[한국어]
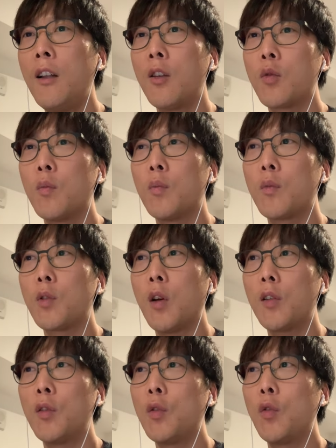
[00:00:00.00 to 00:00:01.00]
좀 저
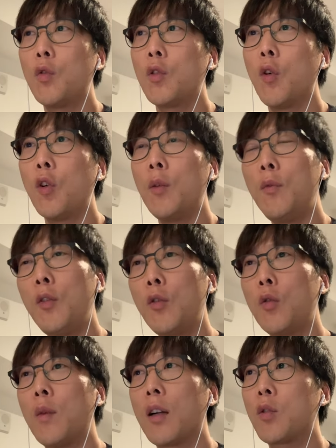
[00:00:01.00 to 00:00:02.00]
같은 경우는 영어
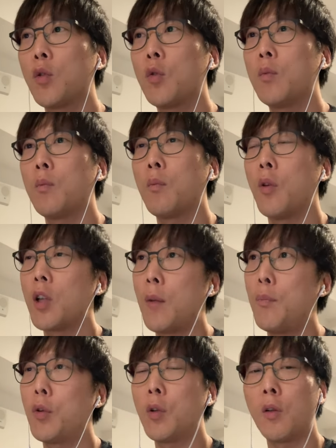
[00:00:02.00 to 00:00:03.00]
힘들고 막 조금 머리
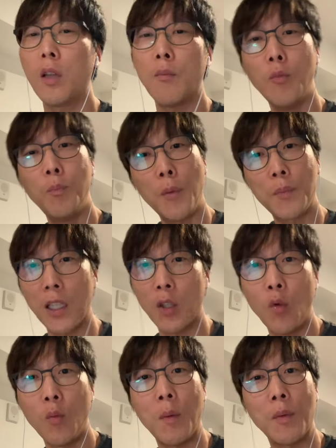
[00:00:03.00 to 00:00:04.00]
아프고 이럴 때 문법 다시
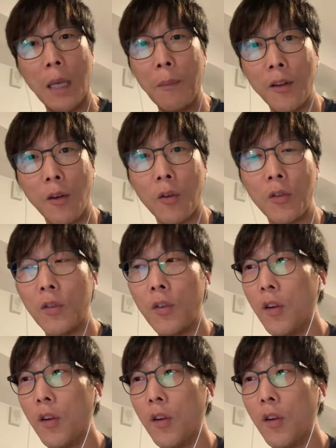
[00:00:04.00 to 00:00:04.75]
공부하면 재밌었거든요.